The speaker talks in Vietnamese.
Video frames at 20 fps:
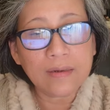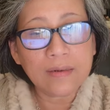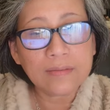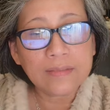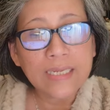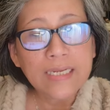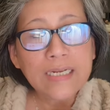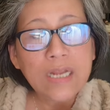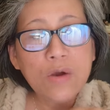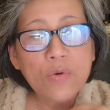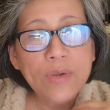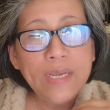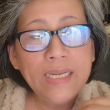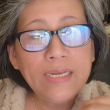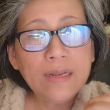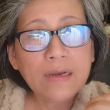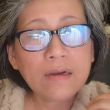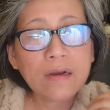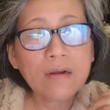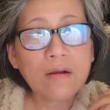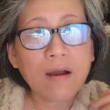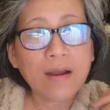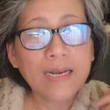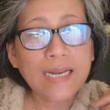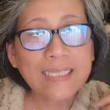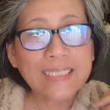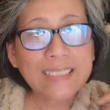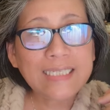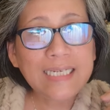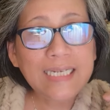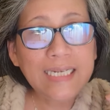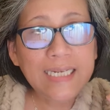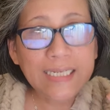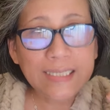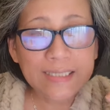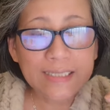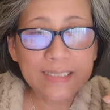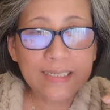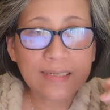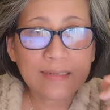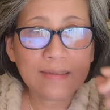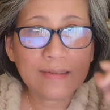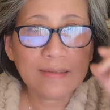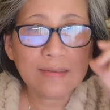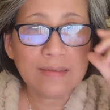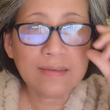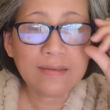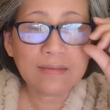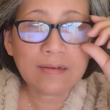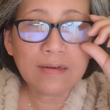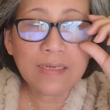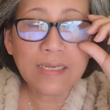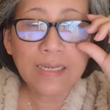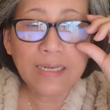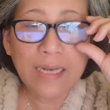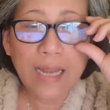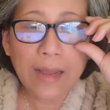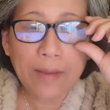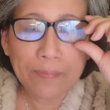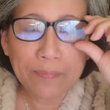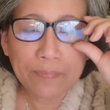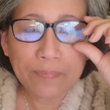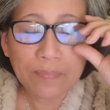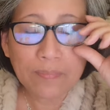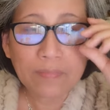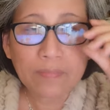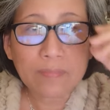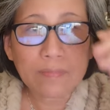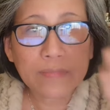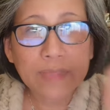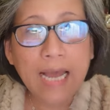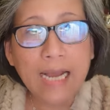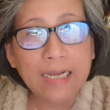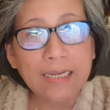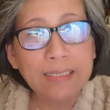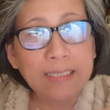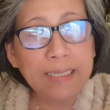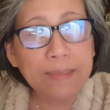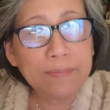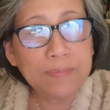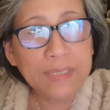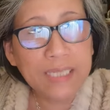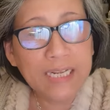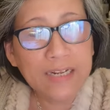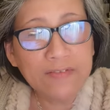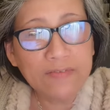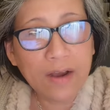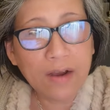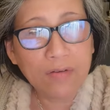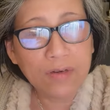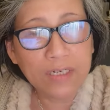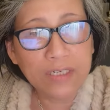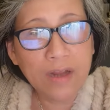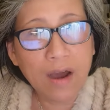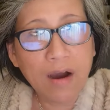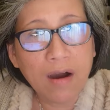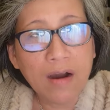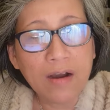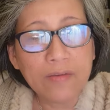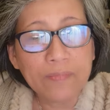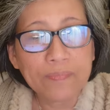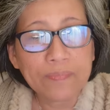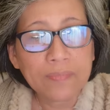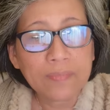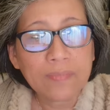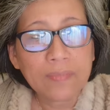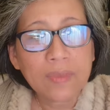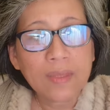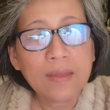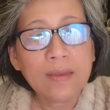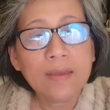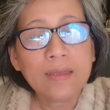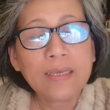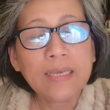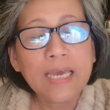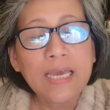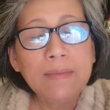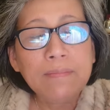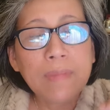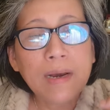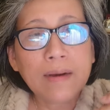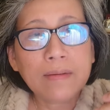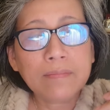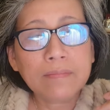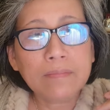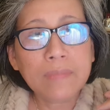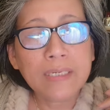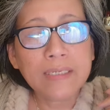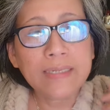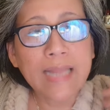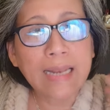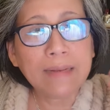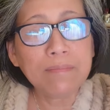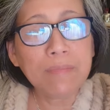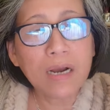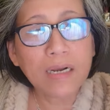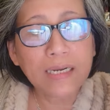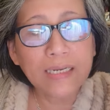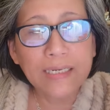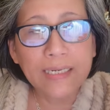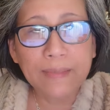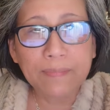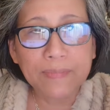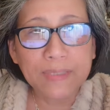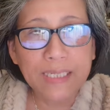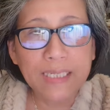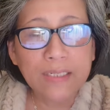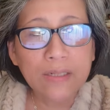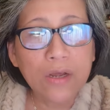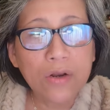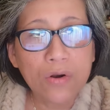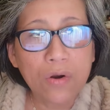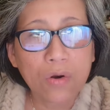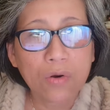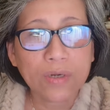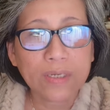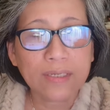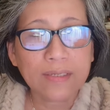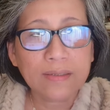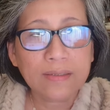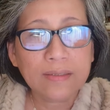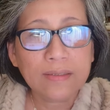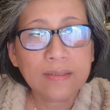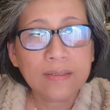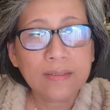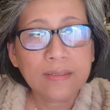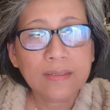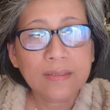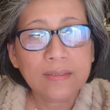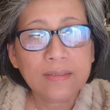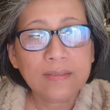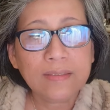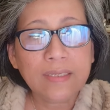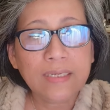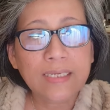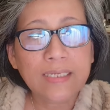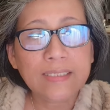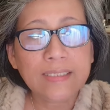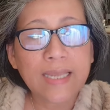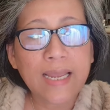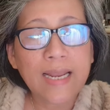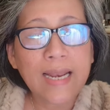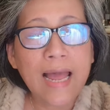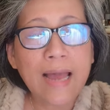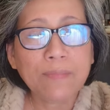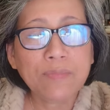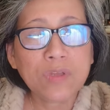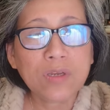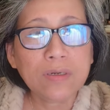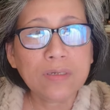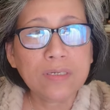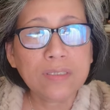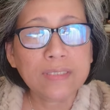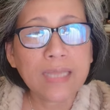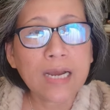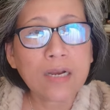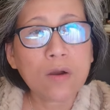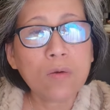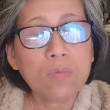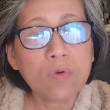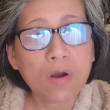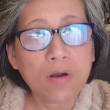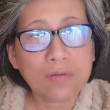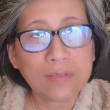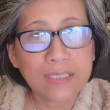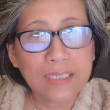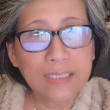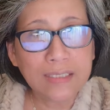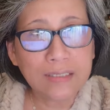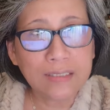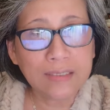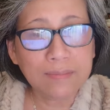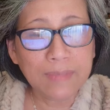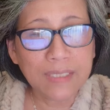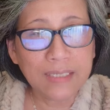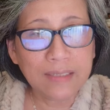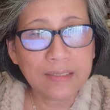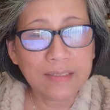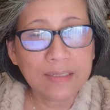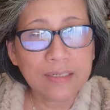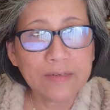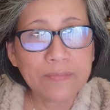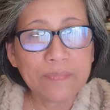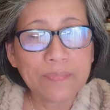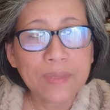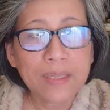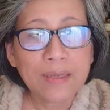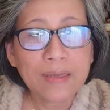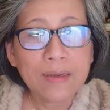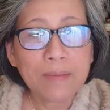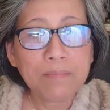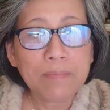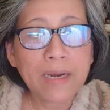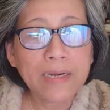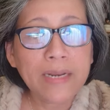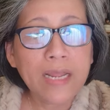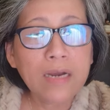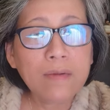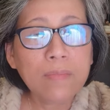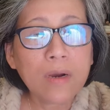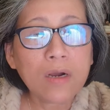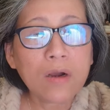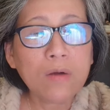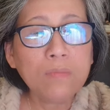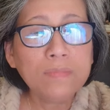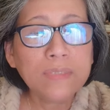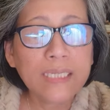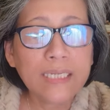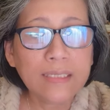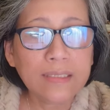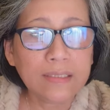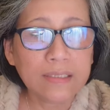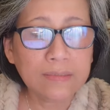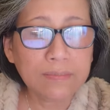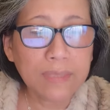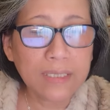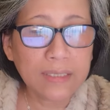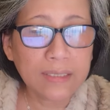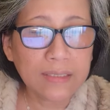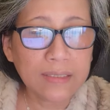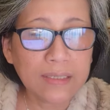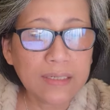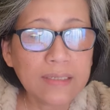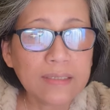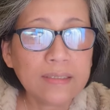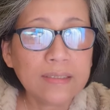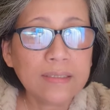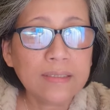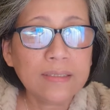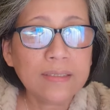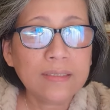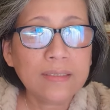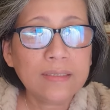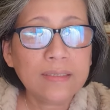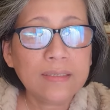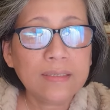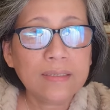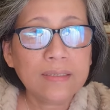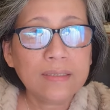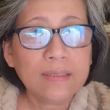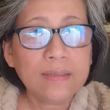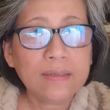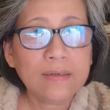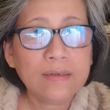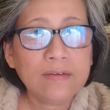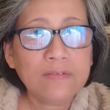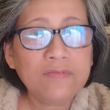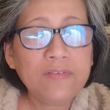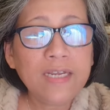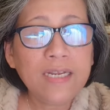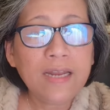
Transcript: tiếng Na Uy nó có gọi là tilit có nghĩa là đặt niềm tin vào người đó khi mà mình đánh mất cái niềm tin đó rồi thì sẽ làm cho người ta không còn tin tưởng mình nữa mà nếu mà không tin tưởng mình nữa vì